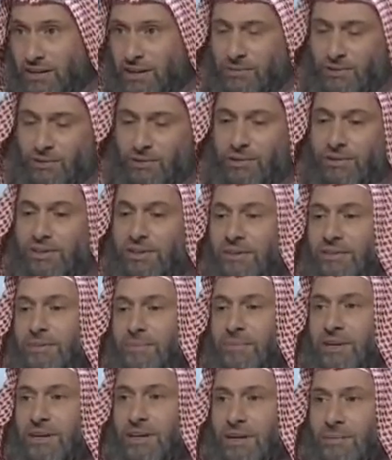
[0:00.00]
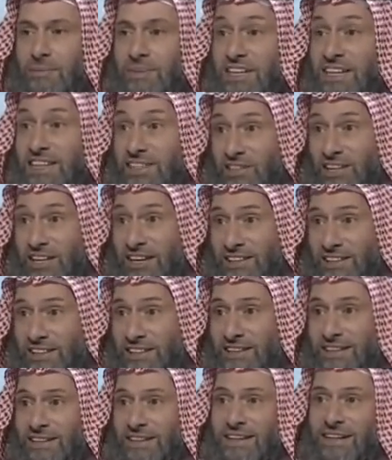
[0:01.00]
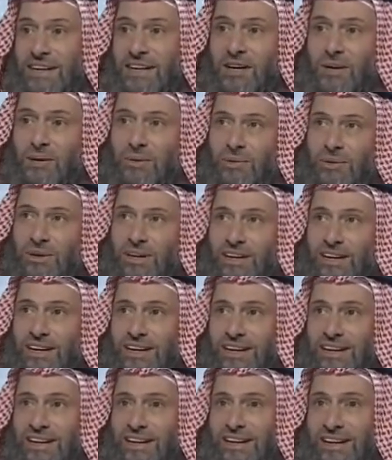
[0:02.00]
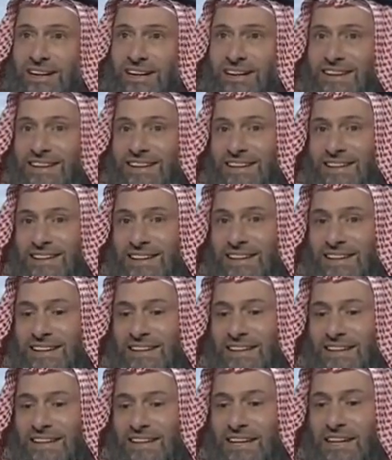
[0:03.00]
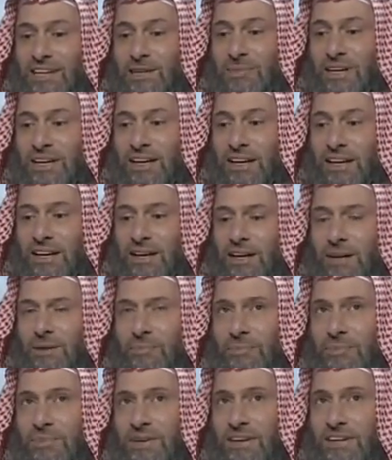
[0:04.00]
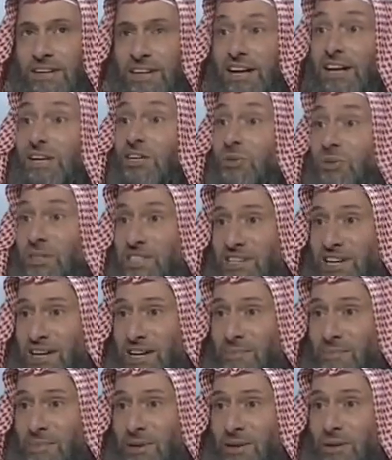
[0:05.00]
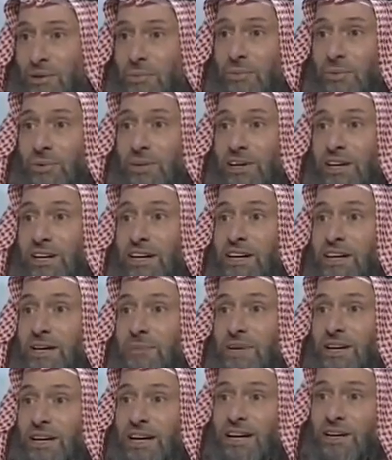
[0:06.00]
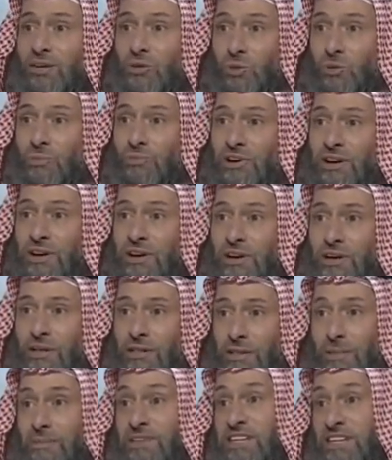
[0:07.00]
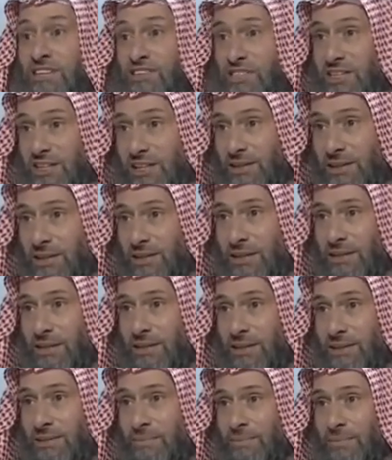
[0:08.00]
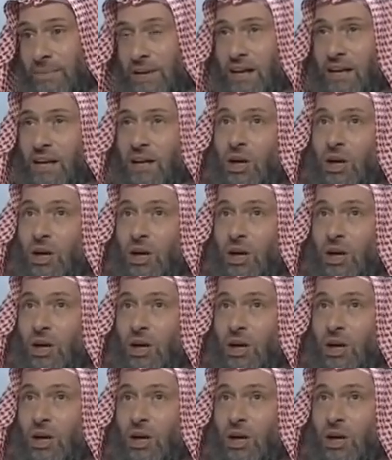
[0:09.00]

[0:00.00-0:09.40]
كما قلت من مدينة لندن وعندما آه، آه، دخلت الإسلام وعندما كانت عمري 18 سنة عمّا طيب